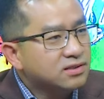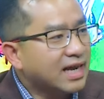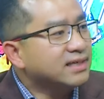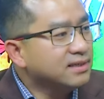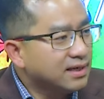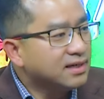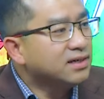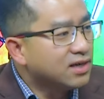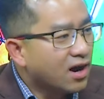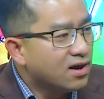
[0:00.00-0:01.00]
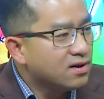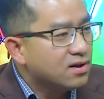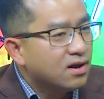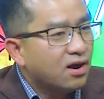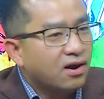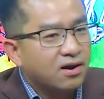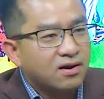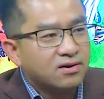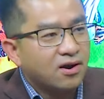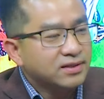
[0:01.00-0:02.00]
trách cái những cái người đó.
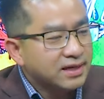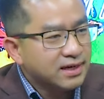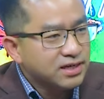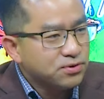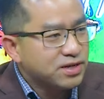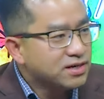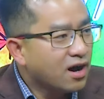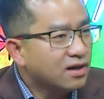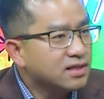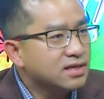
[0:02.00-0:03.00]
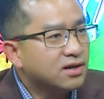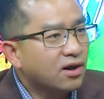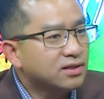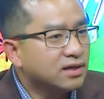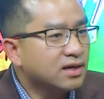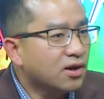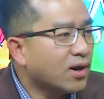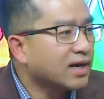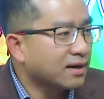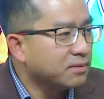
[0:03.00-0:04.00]
Họ có những cái triệu chứng đó thì có những cái
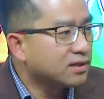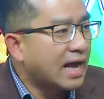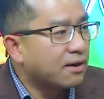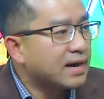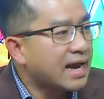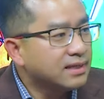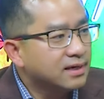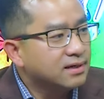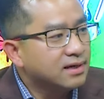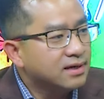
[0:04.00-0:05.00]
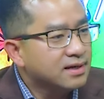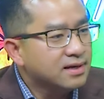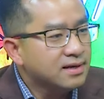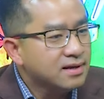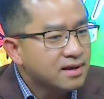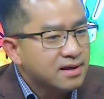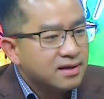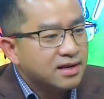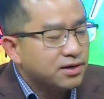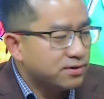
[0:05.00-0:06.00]
hoàn cảnh mà tạo ra những
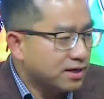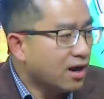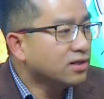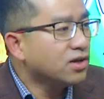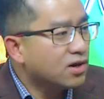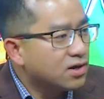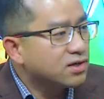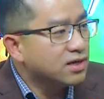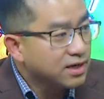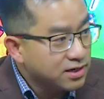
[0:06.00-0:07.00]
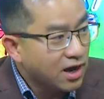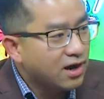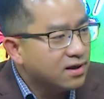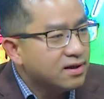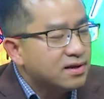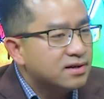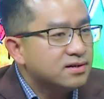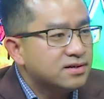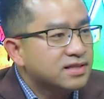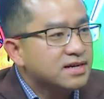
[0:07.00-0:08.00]
cái triệu chứng đó cho cái người đó.
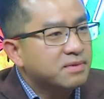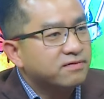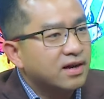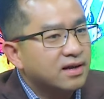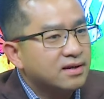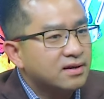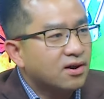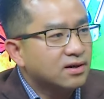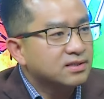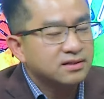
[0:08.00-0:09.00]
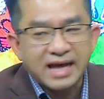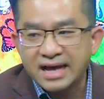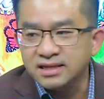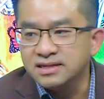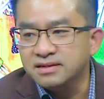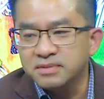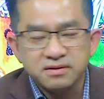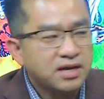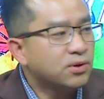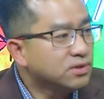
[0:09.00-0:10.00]
Rồi trước tiên mình phải có cái sự tha thứ,
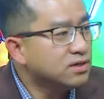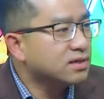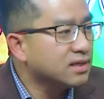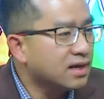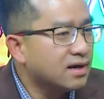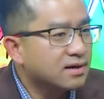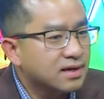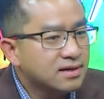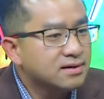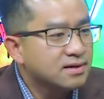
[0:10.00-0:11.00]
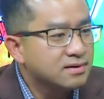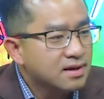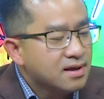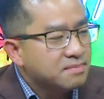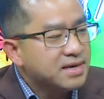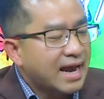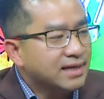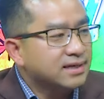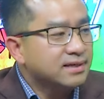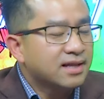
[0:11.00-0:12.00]
mình hiểu được là cái người bị
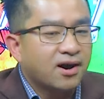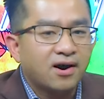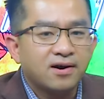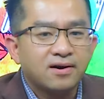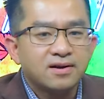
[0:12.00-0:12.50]
ái kỷ là họ